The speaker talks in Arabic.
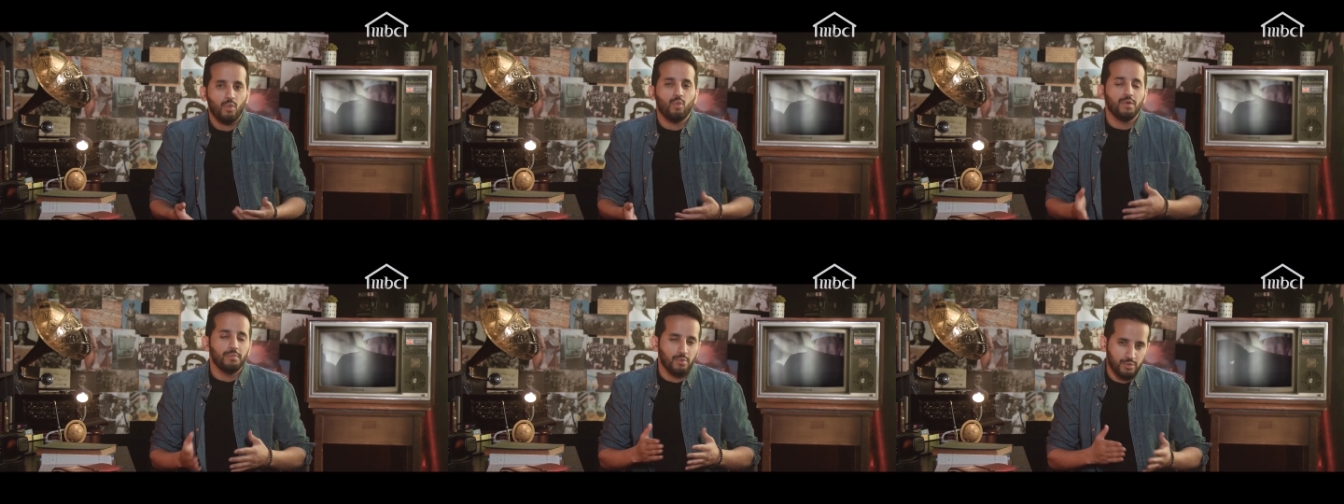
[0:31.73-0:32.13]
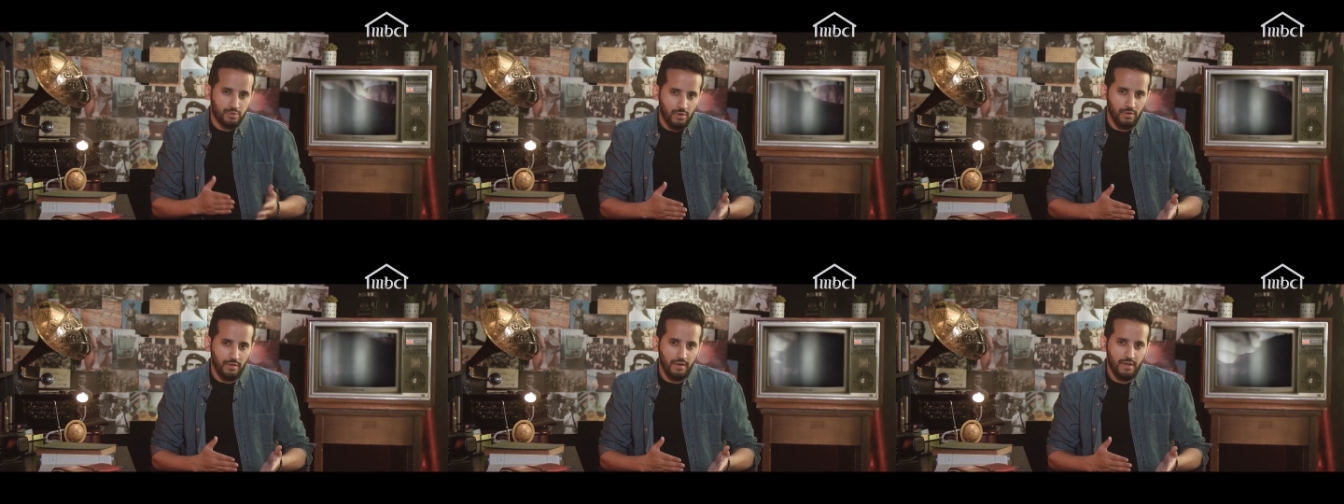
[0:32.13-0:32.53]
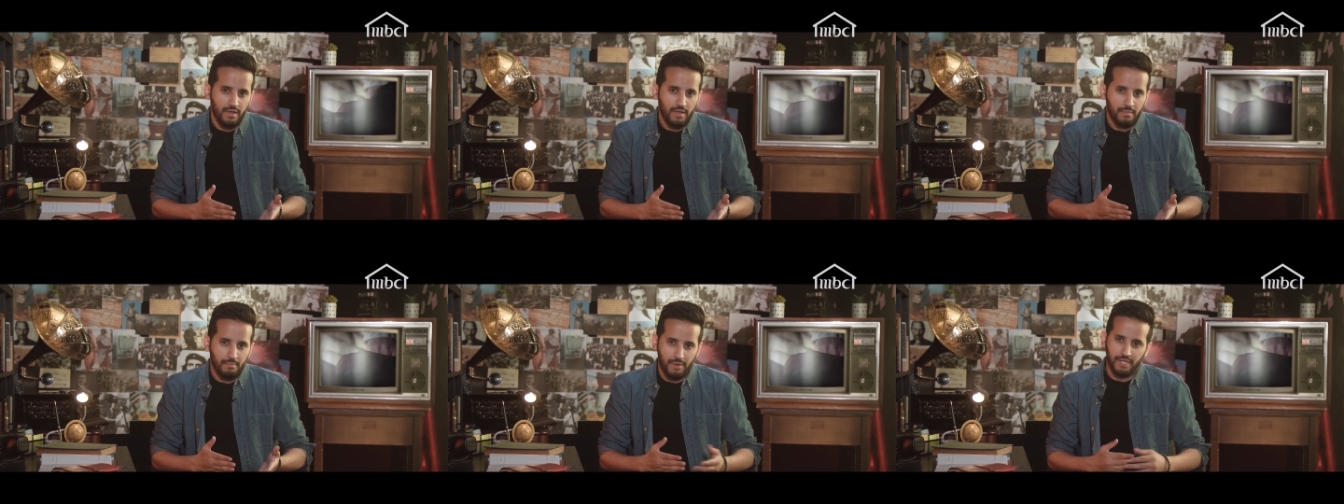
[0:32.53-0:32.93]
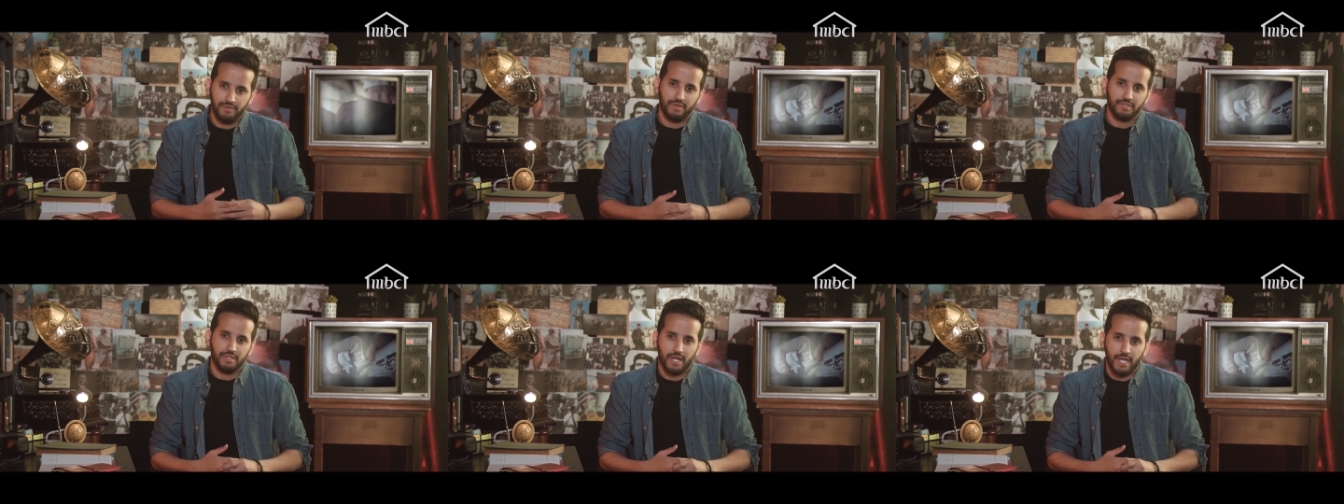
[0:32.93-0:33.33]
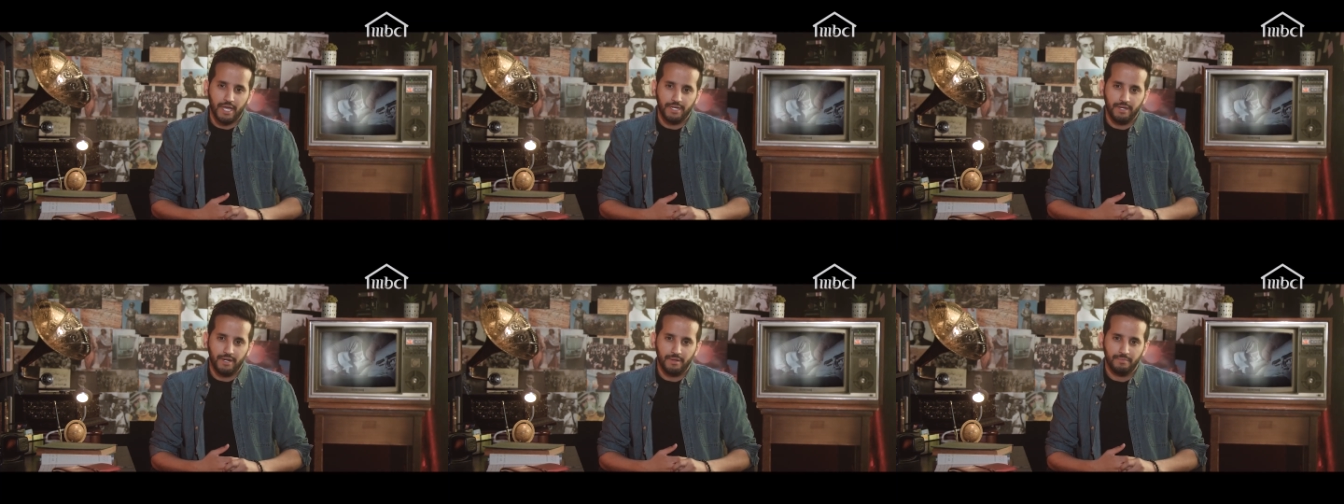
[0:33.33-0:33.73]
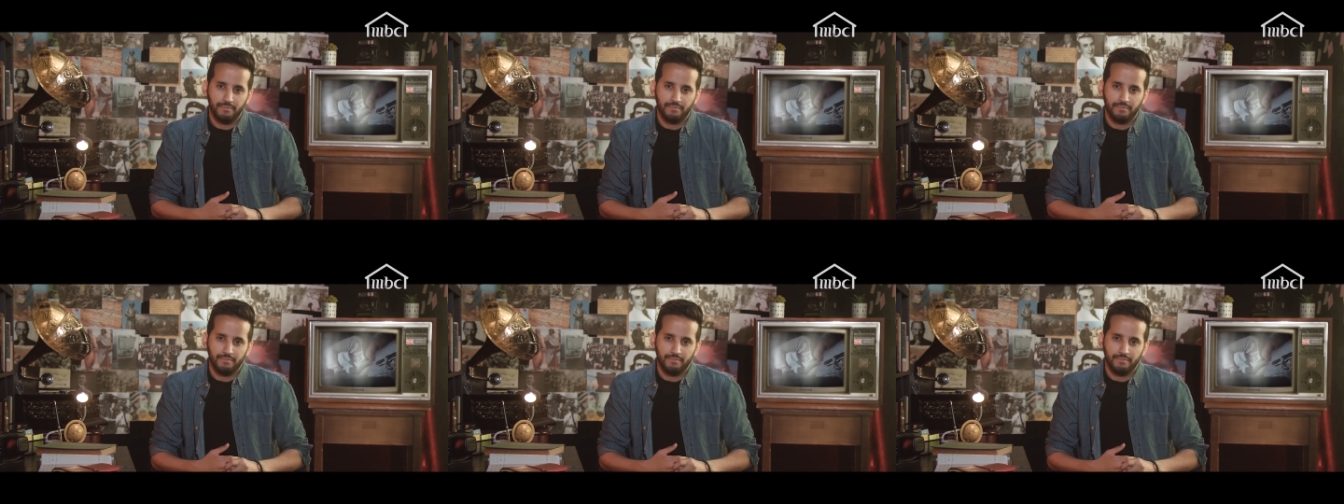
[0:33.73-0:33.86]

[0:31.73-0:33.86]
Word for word: ويموتون بعد فترة قليلة